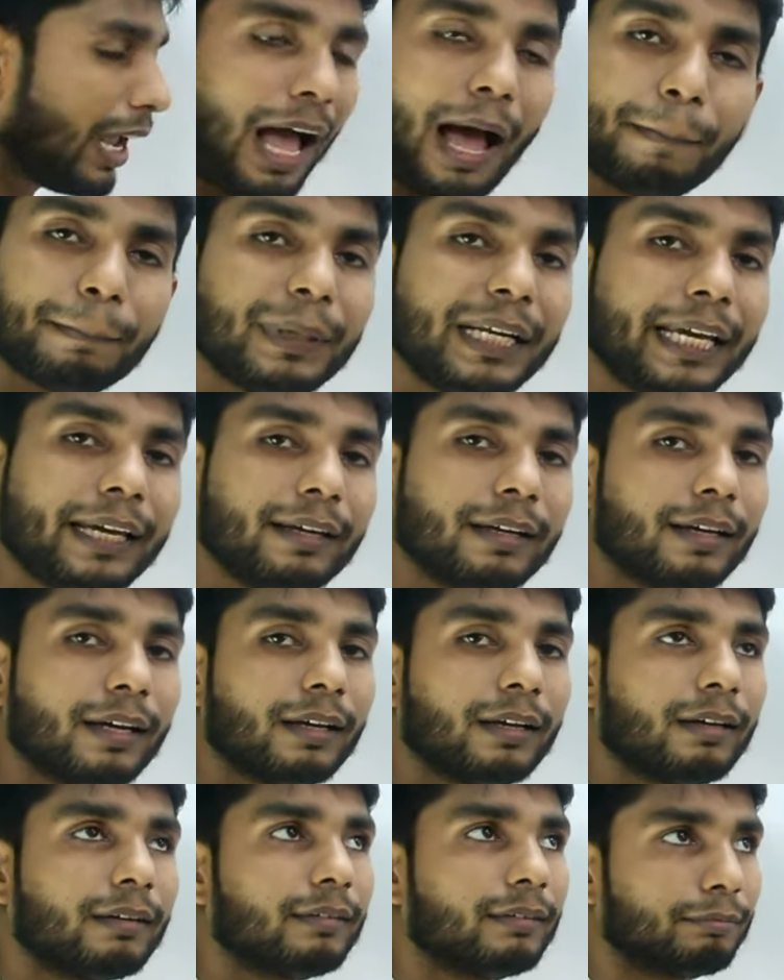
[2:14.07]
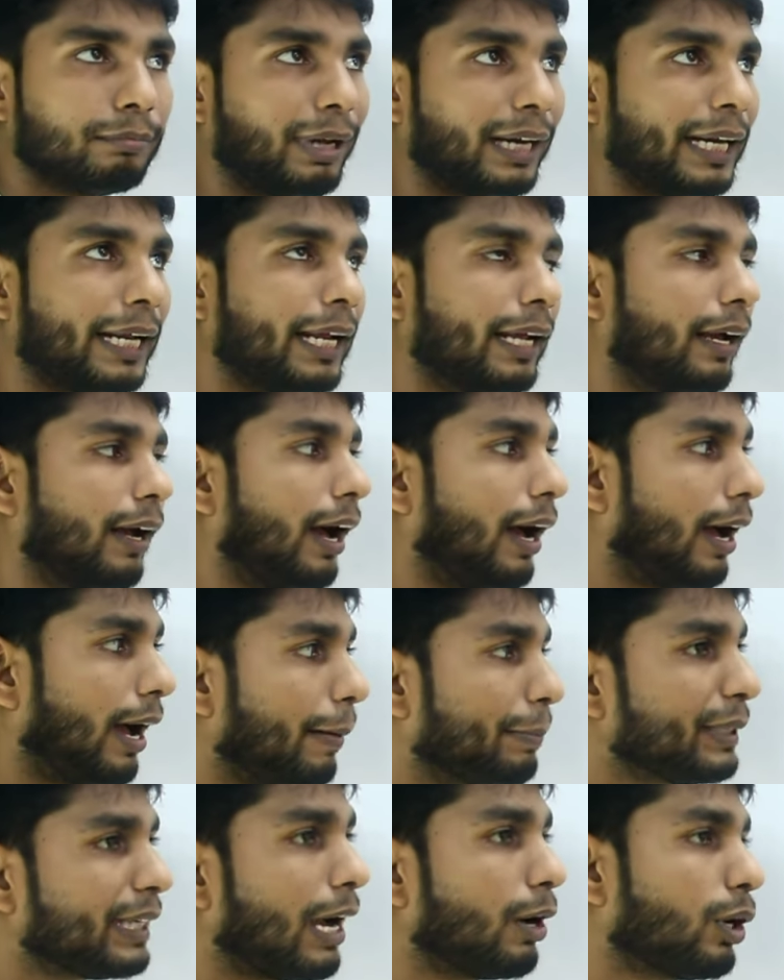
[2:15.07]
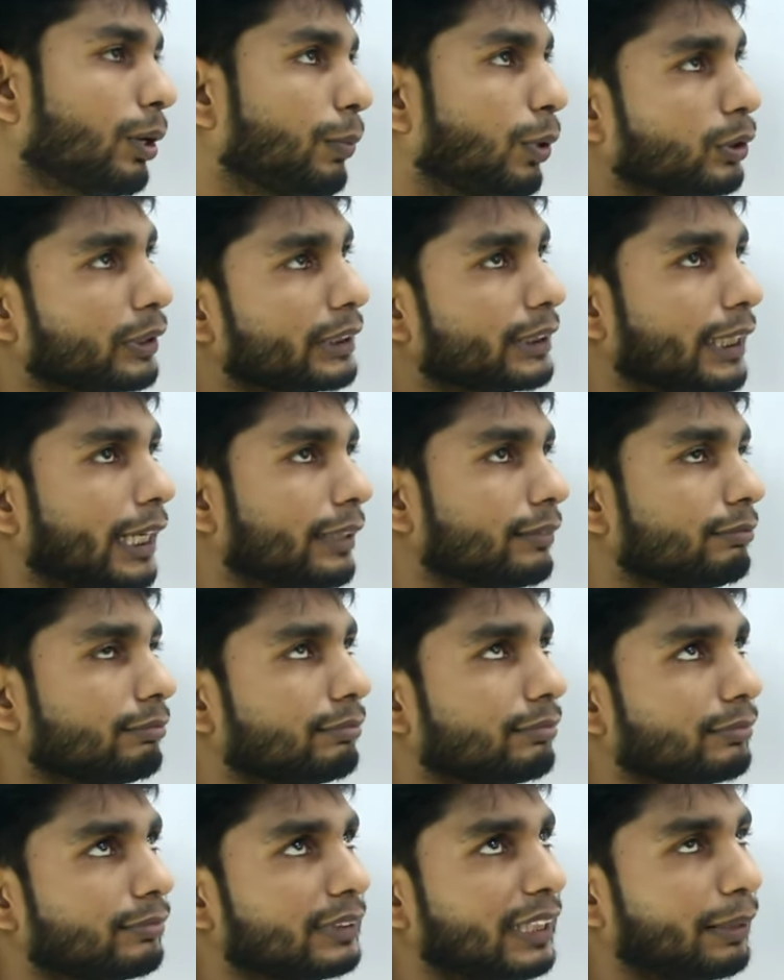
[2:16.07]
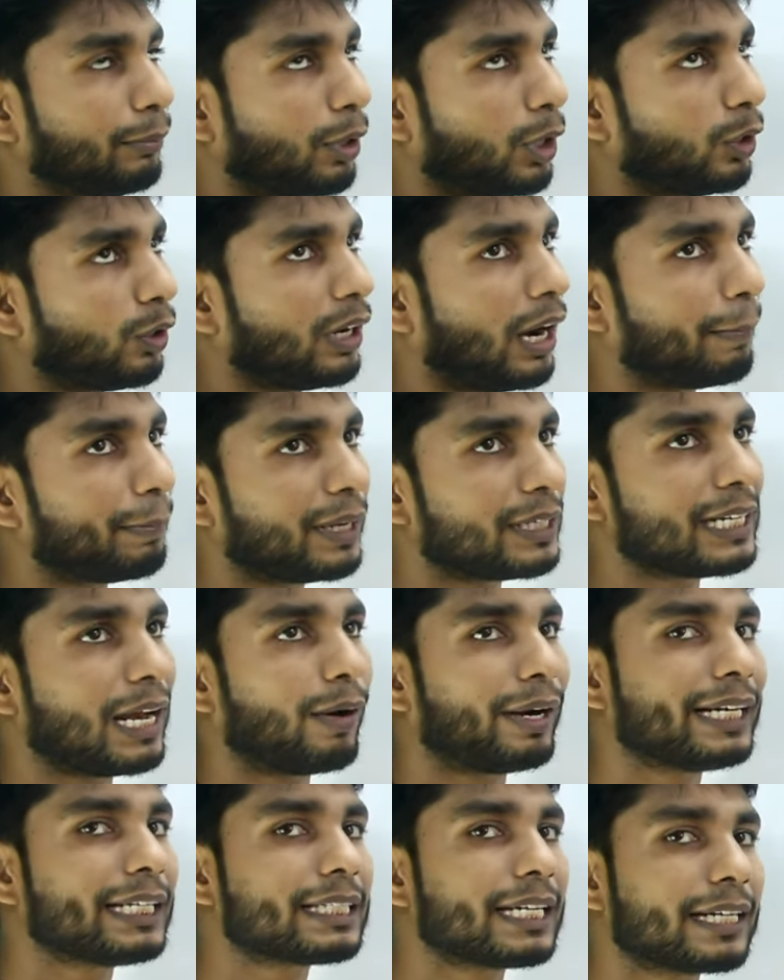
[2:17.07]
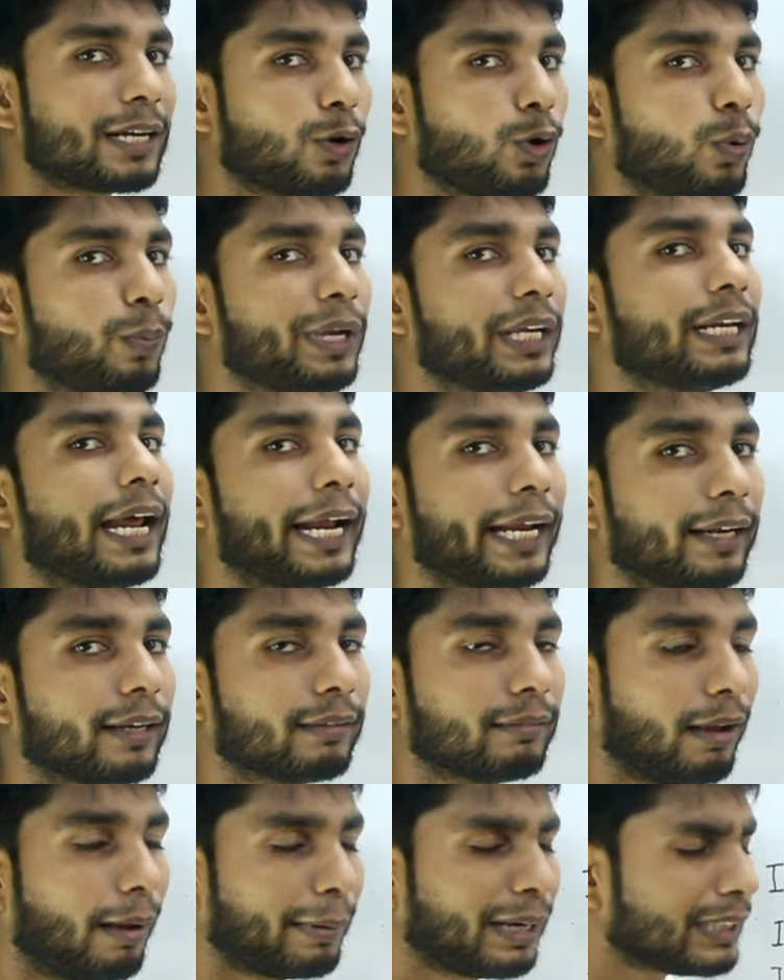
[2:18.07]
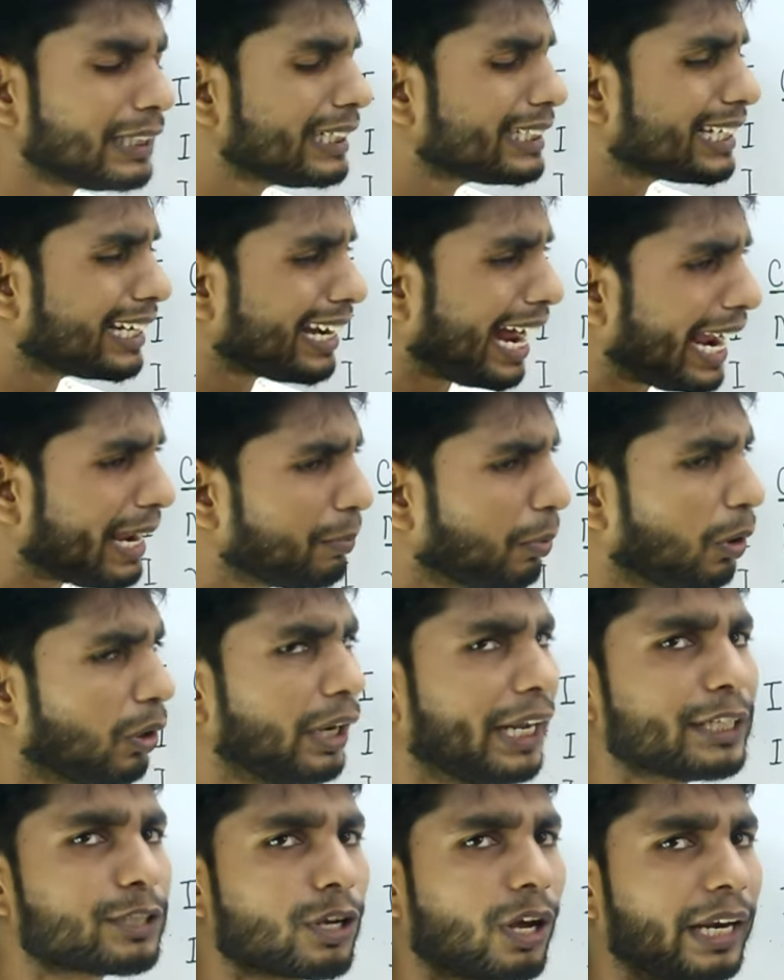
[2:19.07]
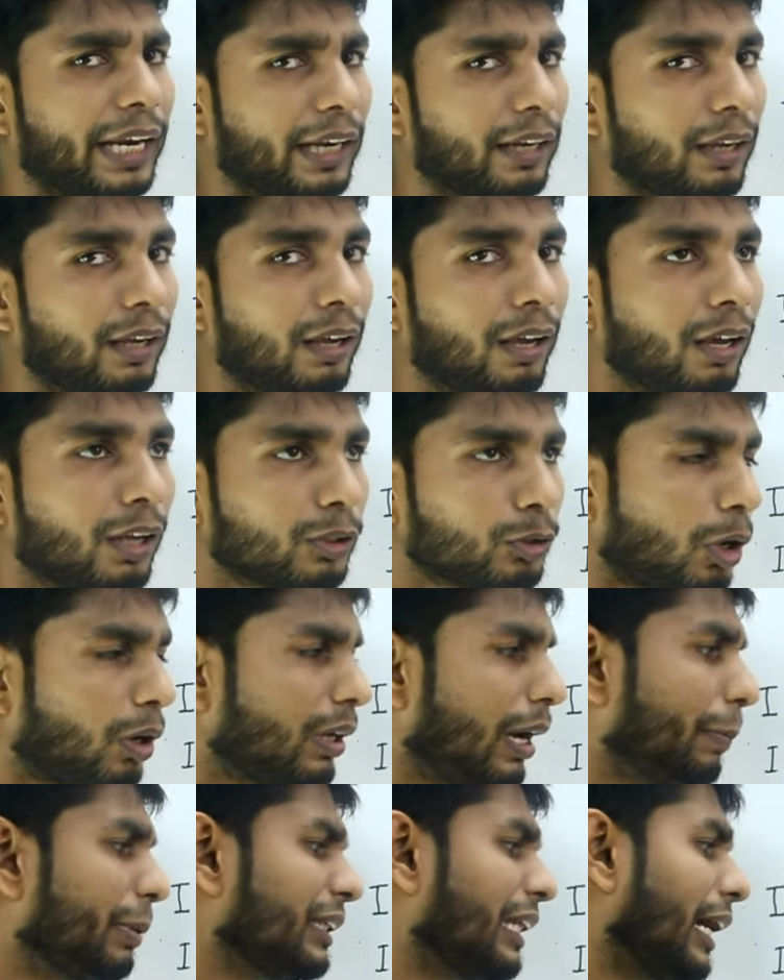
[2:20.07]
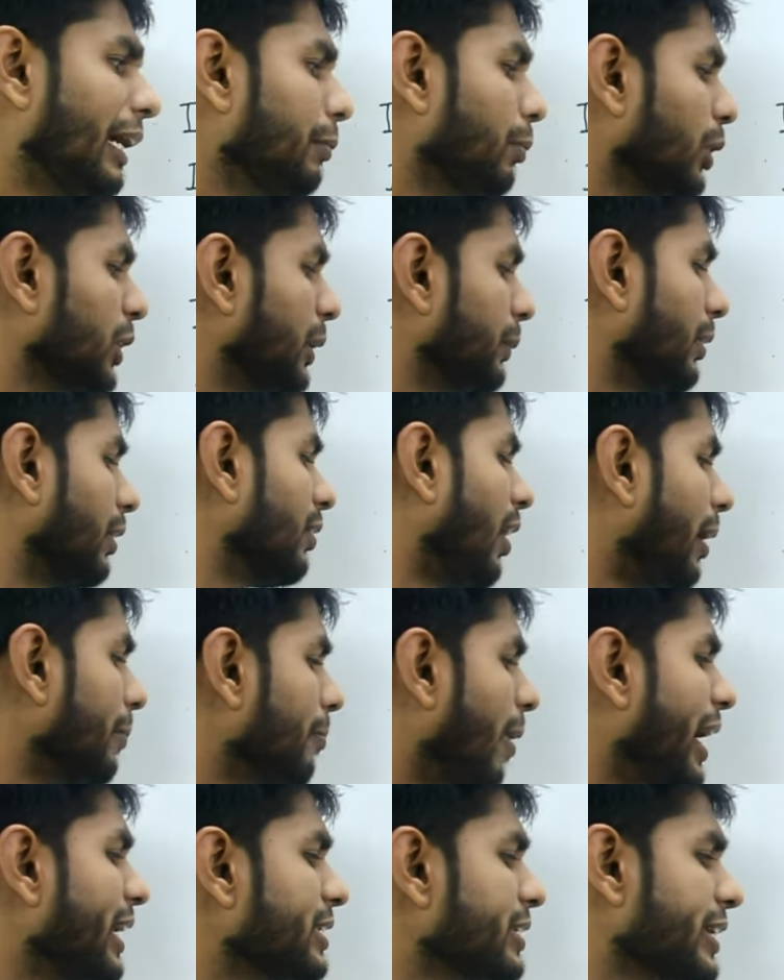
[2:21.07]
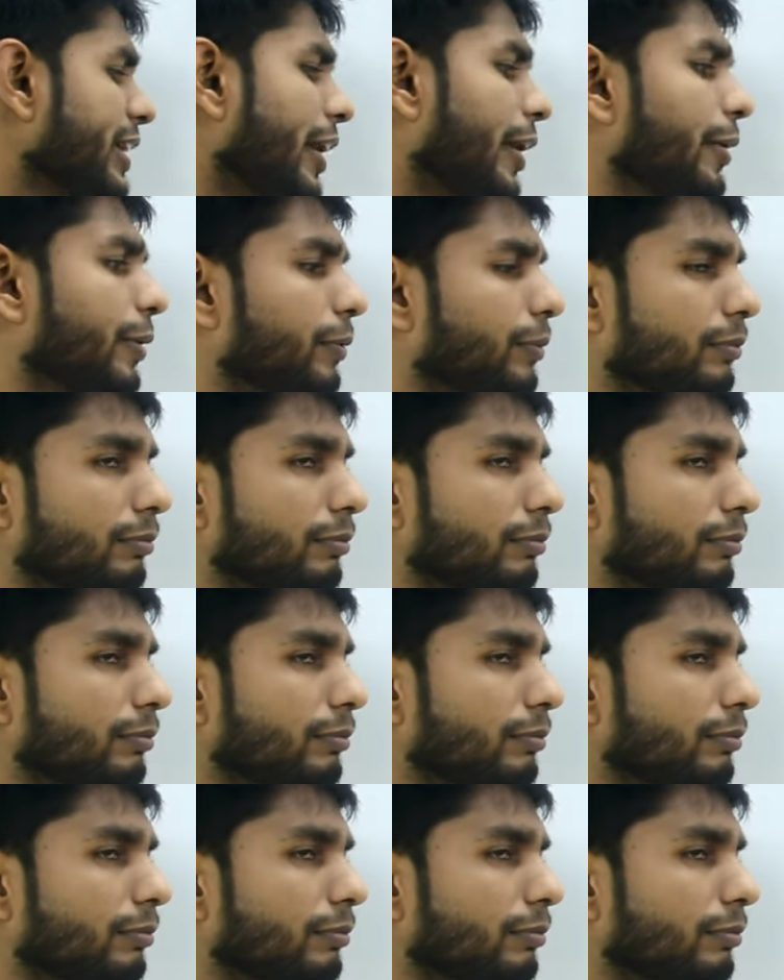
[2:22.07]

আপনি মানে আপনি কাউকে বলতেছেন যে মনে করেন আপনার যাওয়ার ইচ্ছাটা খুবই নাই আপনার ইচ্ছা নাই বললেই চলে তখন আপনি তাকে বলতে পারেন আই মাইট গেও